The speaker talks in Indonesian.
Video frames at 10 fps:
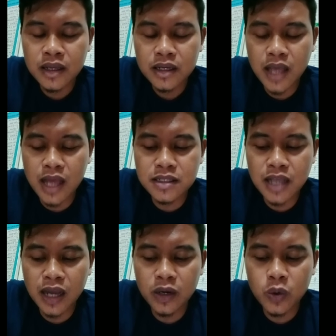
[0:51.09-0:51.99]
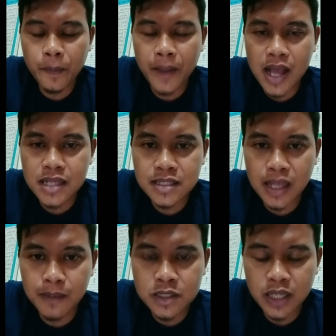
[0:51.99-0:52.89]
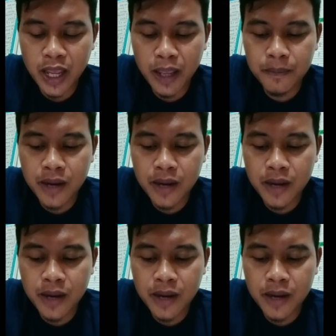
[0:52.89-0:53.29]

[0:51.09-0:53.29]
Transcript: Dan jangan lupa subscribe,